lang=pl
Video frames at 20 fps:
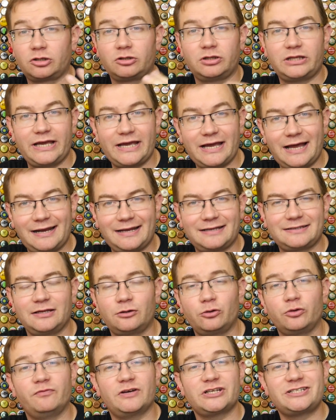dodaje
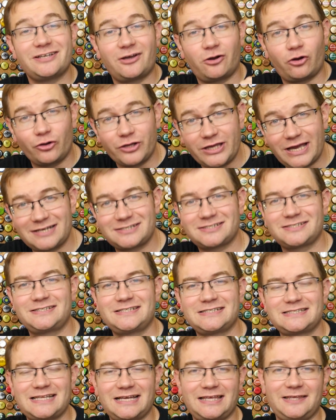charakteru i właśnie kojarzy
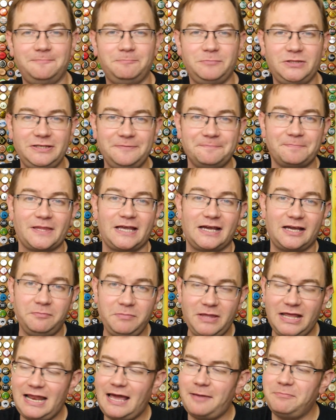się z takimi
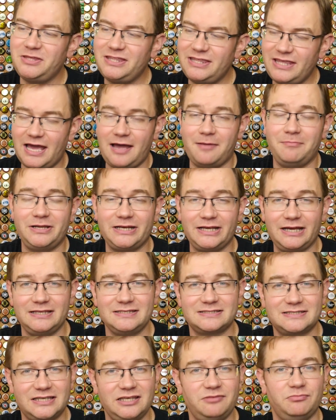chmielami
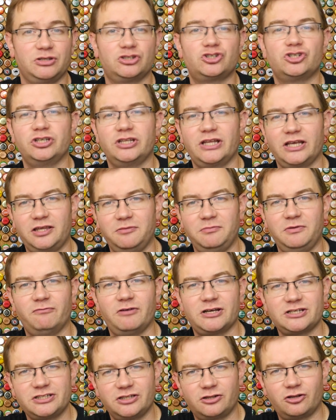nieamerykańskimi, czyli takimi
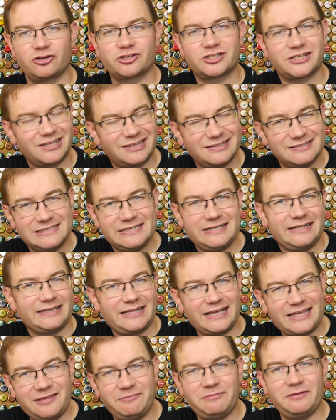właśnie troszkę
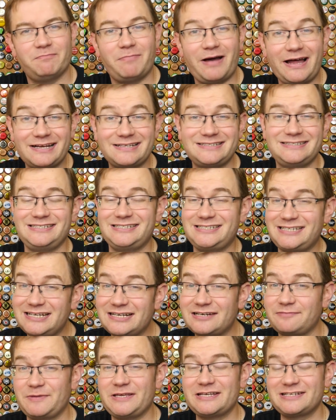takimi bardziej
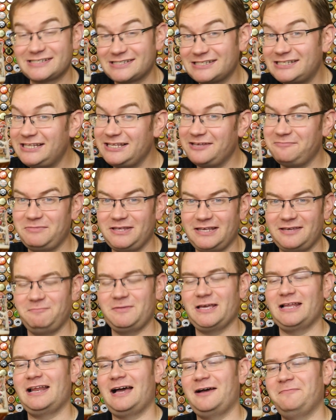siermiężnymi
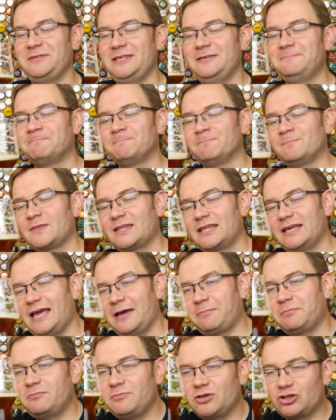chmielami.
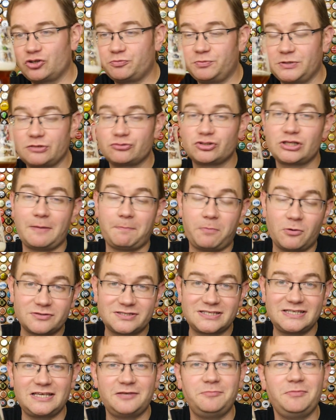Jakby mi ktoś powiedział, że na
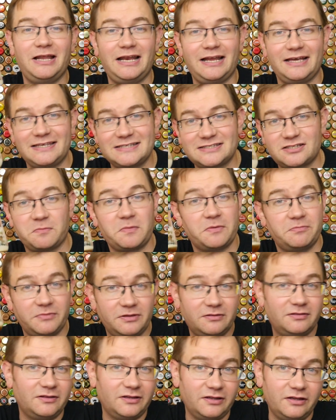polskich chmielach jest, to bym
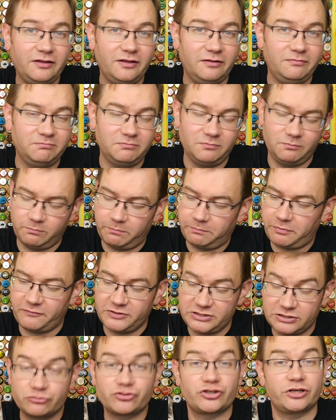mm,
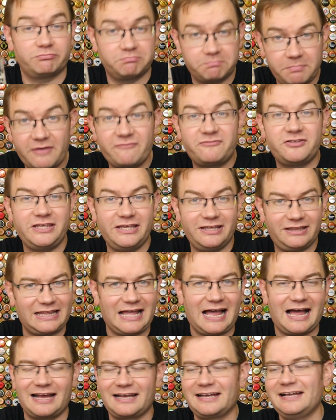powiedział, że pewnie
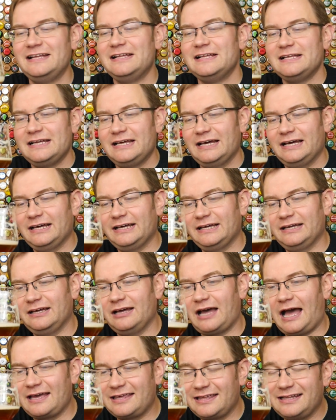tak.
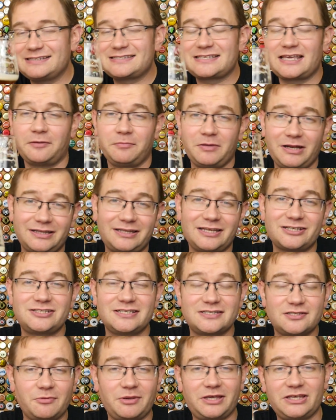E, angielskie chmiele też nie
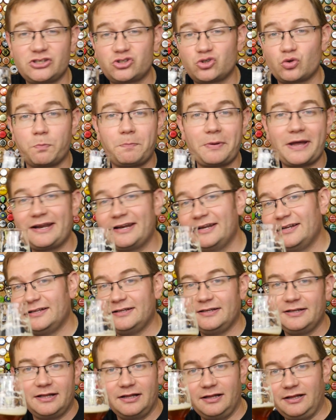są jakieś super,
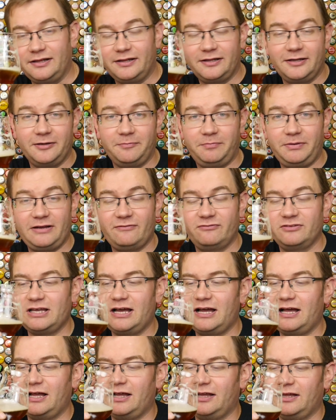e,
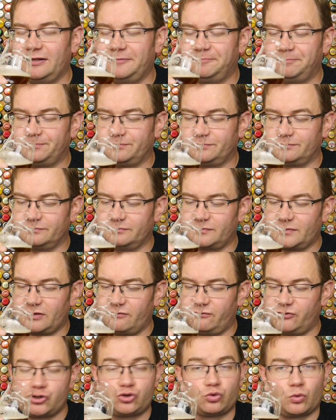prawda, mm,
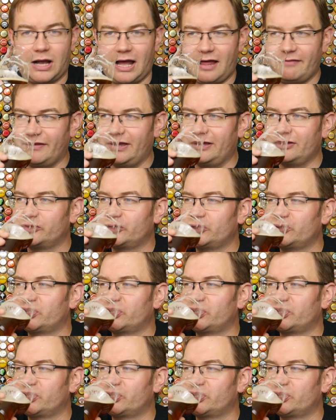wyszukane.